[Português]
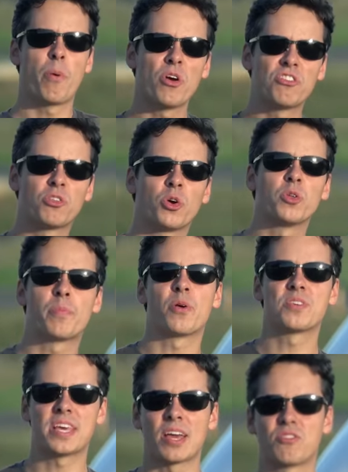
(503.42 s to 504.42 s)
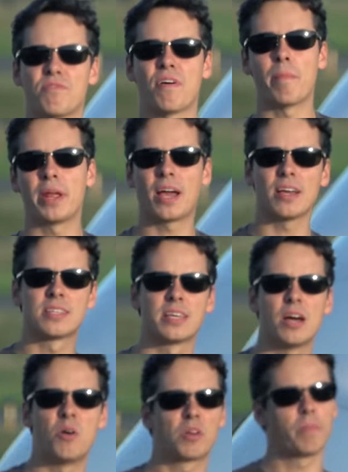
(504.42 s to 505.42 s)
Depois de todo o processo de
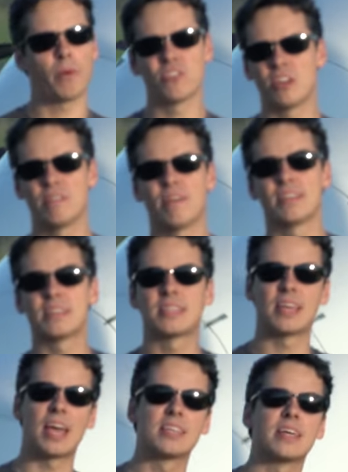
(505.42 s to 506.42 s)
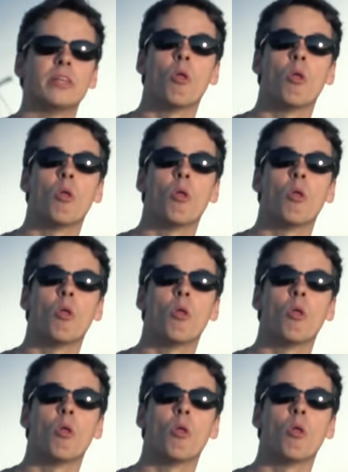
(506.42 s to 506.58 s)
fabricação, que pode levar de 6 a